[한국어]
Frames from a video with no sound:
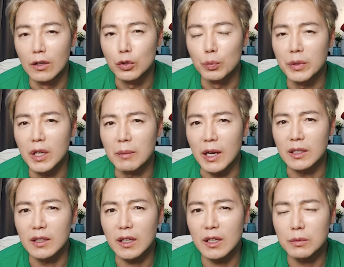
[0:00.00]
두피가 많이
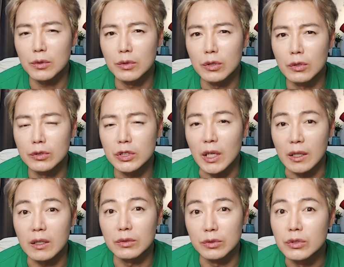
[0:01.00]
따갑고 그렇진
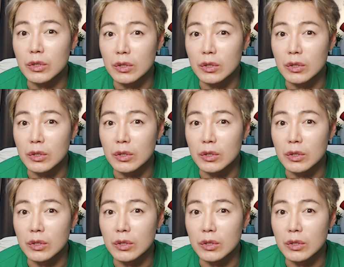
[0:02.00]
않았거든요